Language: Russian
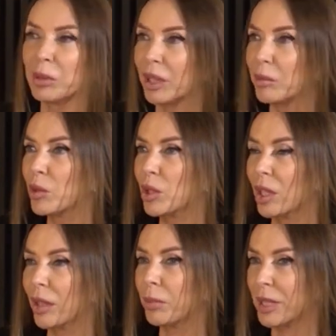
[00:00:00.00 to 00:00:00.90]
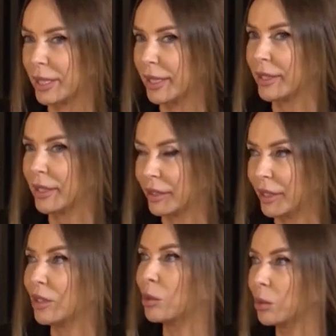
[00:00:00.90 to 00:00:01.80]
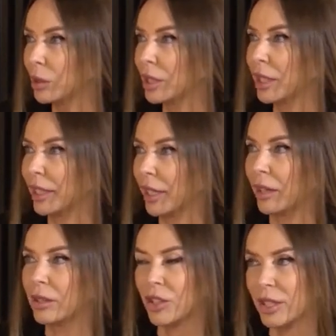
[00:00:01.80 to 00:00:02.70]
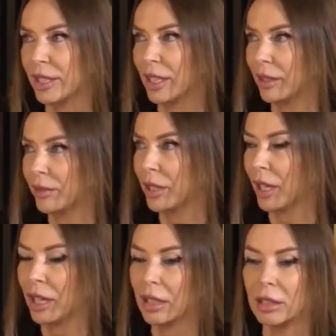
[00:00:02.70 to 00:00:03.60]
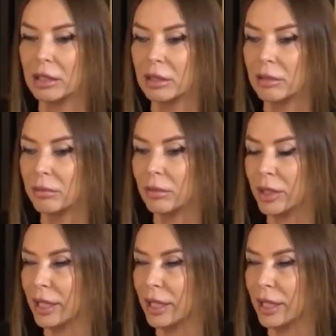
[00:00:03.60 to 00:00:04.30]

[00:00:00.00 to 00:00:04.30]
потому что последние три года я, честно говоря, эм,